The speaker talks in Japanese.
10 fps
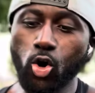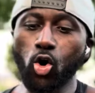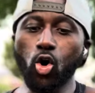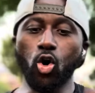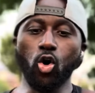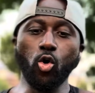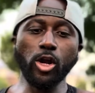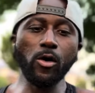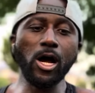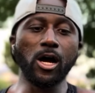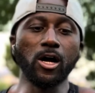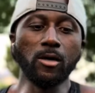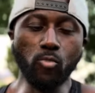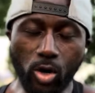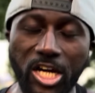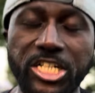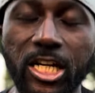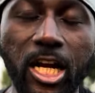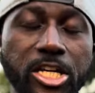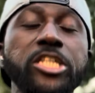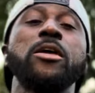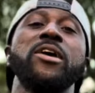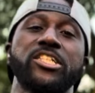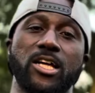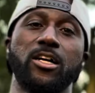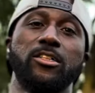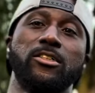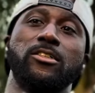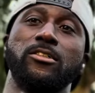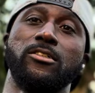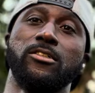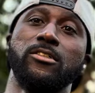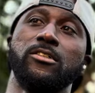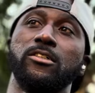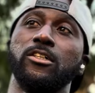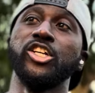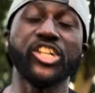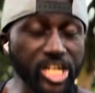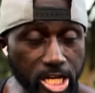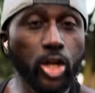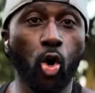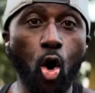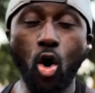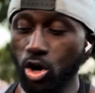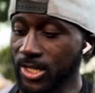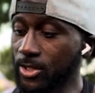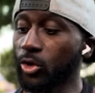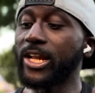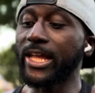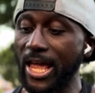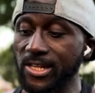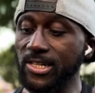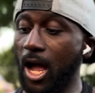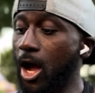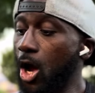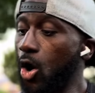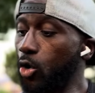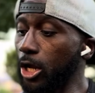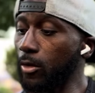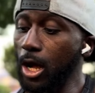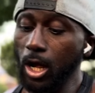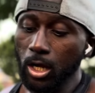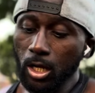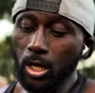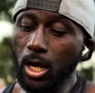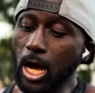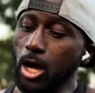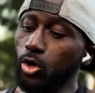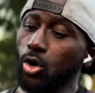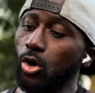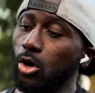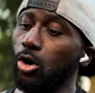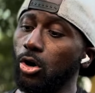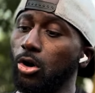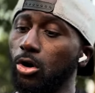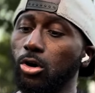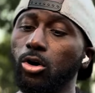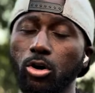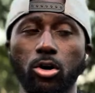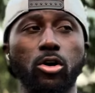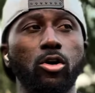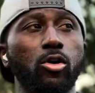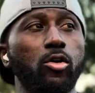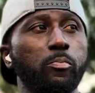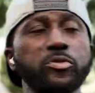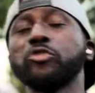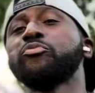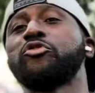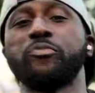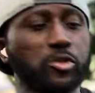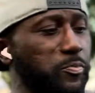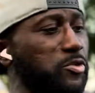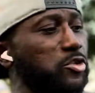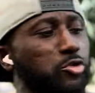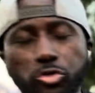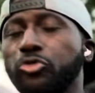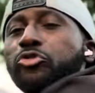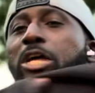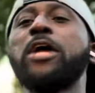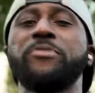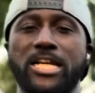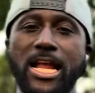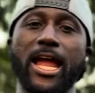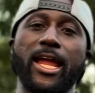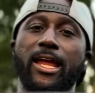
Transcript: の俺は昔から言ってました。死に行こそれで検査。俺は、あのブツブツブツブツ言うタイプじゃない。